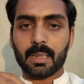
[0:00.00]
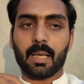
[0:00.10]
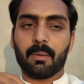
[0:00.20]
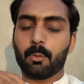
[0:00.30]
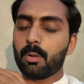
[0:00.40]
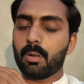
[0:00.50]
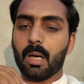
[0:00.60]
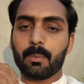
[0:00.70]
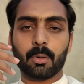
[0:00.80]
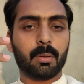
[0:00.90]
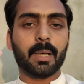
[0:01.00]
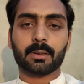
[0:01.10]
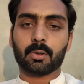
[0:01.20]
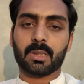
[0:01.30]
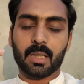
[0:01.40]
सारे वो आप लोगों को मैं
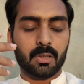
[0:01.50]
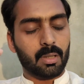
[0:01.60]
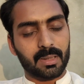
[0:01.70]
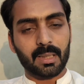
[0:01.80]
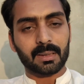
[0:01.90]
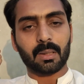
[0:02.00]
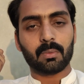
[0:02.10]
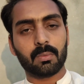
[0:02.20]
एक तो स्क्रीनशॉट दिखाता हूँ